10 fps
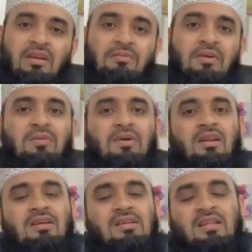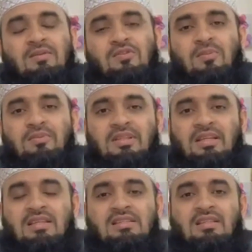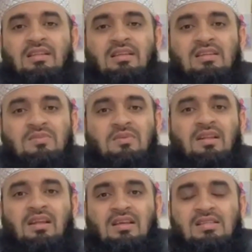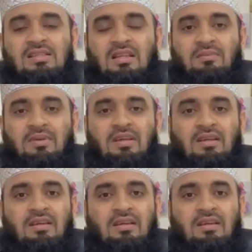ইব্রাহিম ইসলাম স্বপ্নে দেখলেন যে তিনি ইসমাইল ইসলামকে